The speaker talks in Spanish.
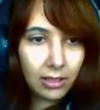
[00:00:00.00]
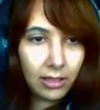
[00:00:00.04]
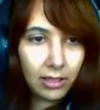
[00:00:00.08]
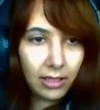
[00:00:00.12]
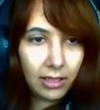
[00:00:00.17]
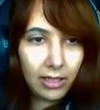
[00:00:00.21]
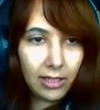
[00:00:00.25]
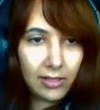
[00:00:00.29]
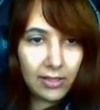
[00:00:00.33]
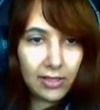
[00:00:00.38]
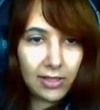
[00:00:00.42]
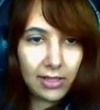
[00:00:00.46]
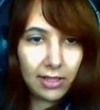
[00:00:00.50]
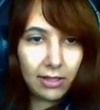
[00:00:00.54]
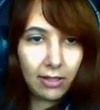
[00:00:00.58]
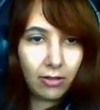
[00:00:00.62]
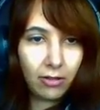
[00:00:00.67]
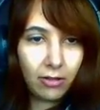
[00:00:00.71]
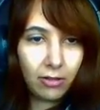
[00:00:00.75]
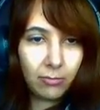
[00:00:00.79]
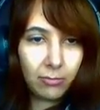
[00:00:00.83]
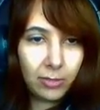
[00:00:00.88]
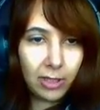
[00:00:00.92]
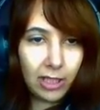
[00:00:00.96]
Eh, sí,
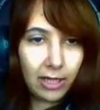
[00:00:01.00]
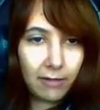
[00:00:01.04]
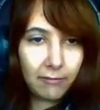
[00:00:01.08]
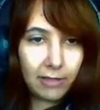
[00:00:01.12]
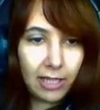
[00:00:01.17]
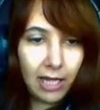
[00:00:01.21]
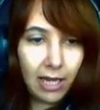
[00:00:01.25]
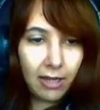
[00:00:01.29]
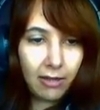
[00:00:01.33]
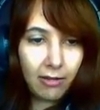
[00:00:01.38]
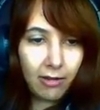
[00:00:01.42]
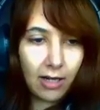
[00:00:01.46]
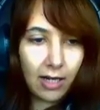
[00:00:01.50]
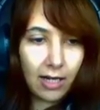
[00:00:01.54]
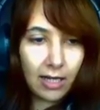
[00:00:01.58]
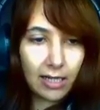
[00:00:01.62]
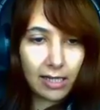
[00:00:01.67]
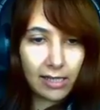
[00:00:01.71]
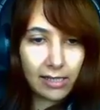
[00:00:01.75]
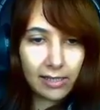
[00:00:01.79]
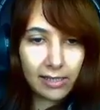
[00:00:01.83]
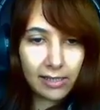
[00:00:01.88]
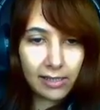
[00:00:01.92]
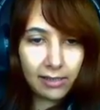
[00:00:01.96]
Colm ya había ido a la
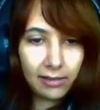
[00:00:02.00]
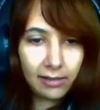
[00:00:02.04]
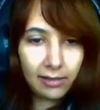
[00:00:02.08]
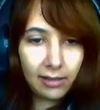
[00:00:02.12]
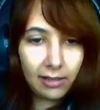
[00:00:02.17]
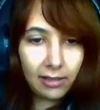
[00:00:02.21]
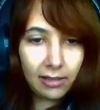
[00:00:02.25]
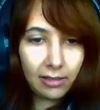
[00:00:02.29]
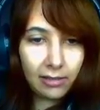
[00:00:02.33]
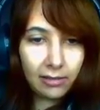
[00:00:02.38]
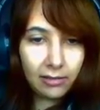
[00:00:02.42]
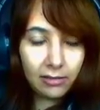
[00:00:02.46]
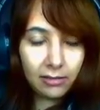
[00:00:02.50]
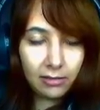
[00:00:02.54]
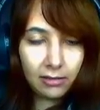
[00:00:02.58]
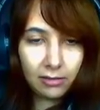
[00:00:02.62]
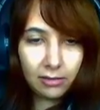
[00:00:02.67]
casita.